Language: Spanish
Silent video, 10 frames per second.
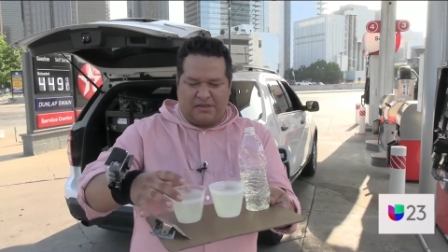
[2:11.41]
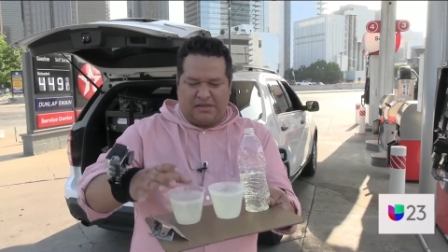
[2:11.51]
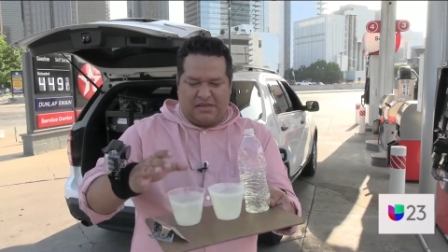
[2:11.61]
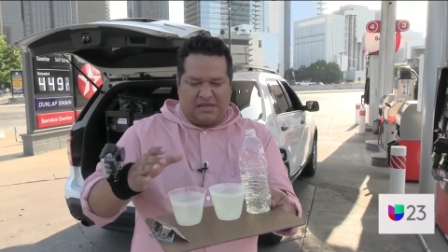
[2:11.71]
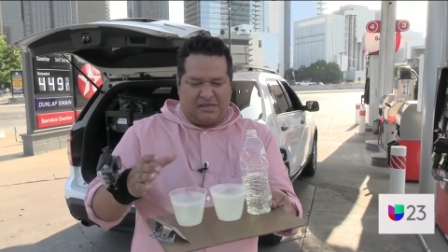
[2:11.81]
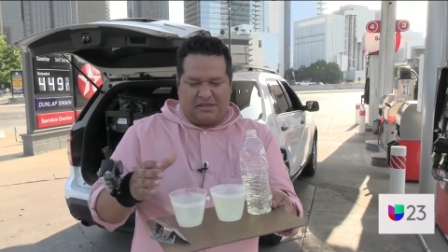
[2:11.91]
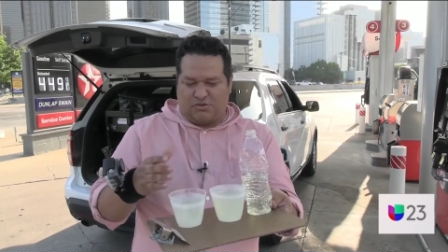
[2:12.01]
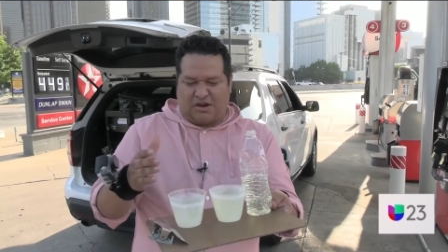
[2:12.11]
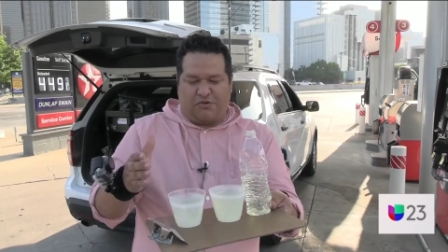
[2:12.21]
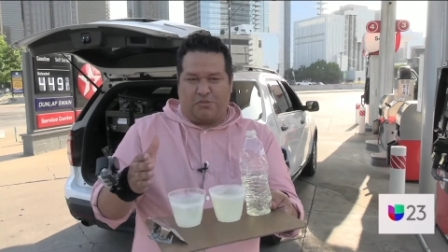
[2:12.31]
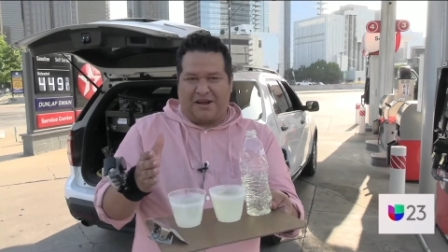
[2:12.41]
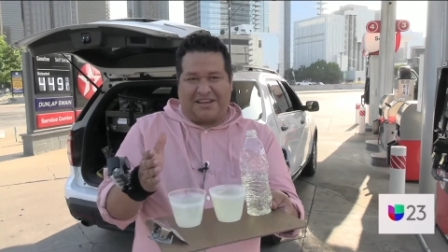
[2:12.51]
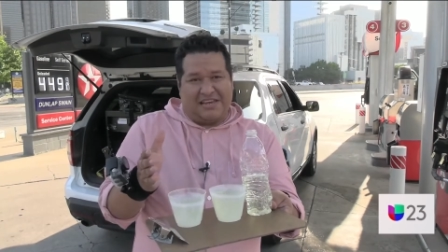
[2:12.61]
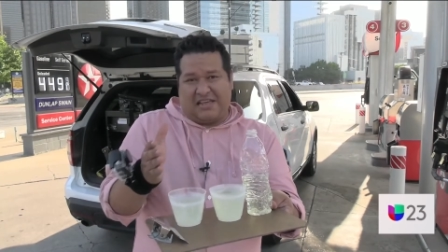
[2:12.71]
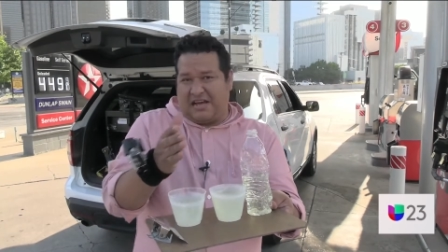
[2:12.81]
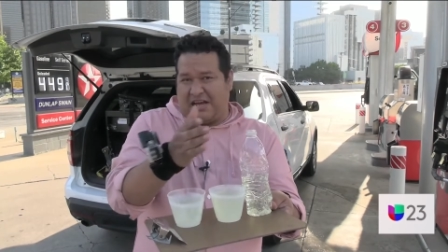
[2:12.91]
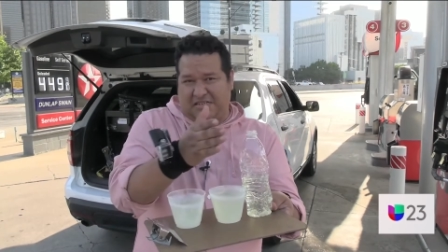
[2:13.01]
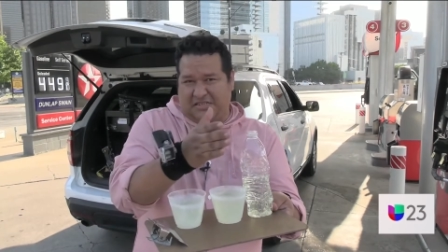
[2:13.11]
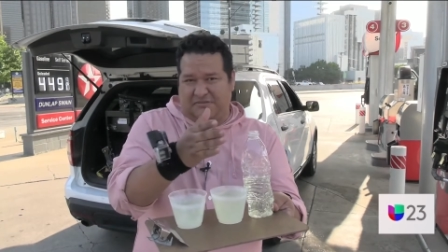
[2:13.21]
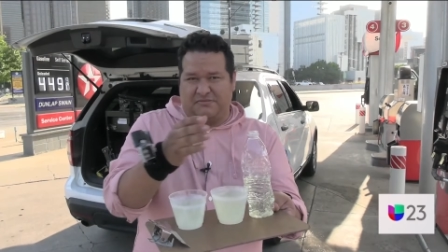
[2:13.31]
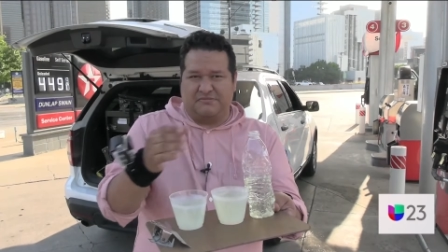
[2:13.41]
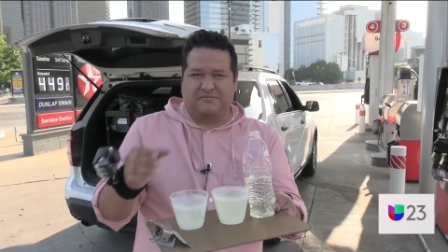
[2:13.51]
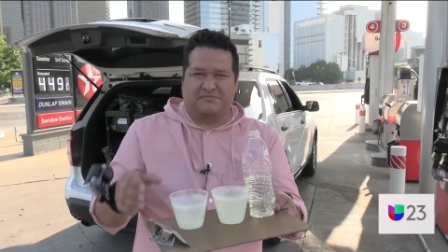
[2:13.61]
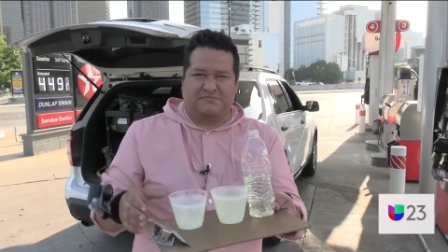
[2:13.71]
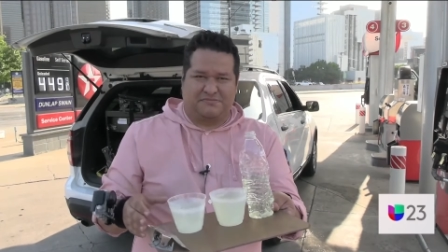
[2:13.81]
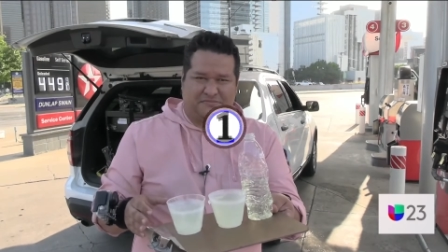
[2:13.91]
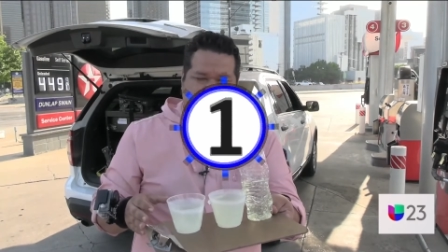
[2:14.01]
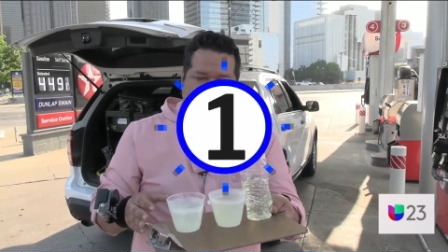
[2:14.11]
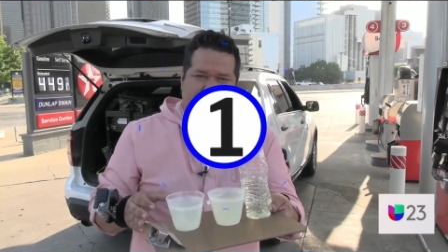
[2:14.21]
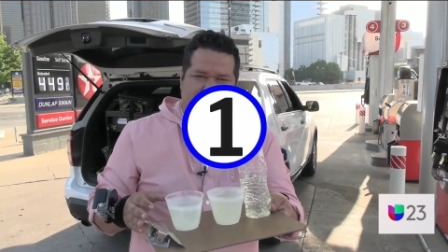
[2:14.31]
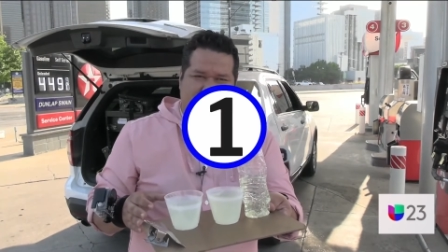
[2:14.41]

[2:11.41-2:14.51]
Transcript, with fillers: y que de otra forma queda allí lo